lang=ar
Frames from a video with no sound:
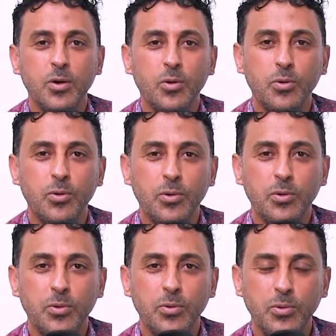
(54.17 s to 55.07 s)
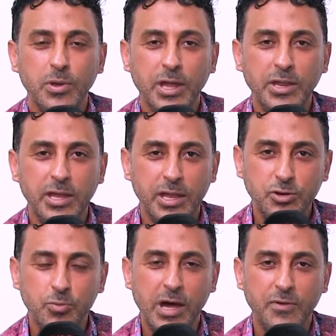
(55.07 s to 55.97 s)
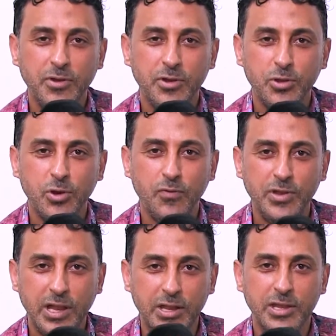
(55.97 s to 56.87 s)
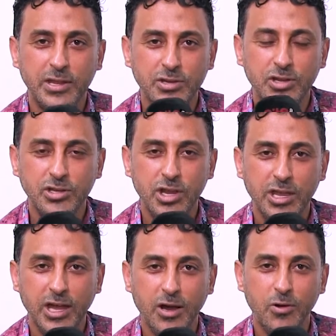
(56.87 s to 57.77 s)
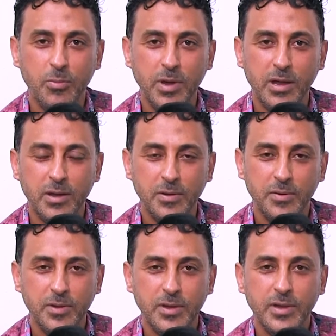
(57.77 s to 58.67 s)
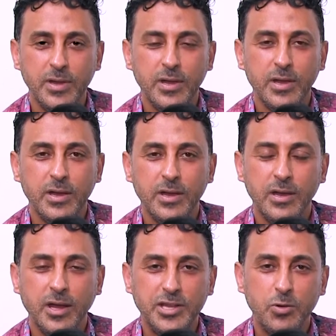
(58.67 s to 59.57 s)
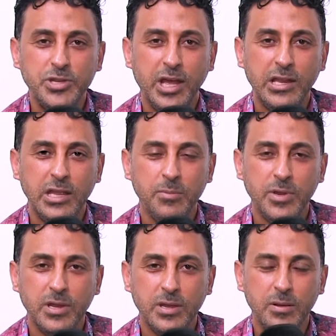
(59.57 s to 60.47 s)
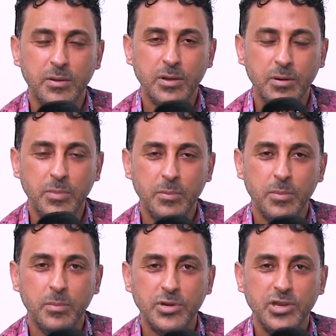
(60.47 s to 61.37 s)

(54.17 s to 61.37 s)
ويعني انتم عارفين الظروف ديال هذه الجائحه وما آه، احتوت عليه من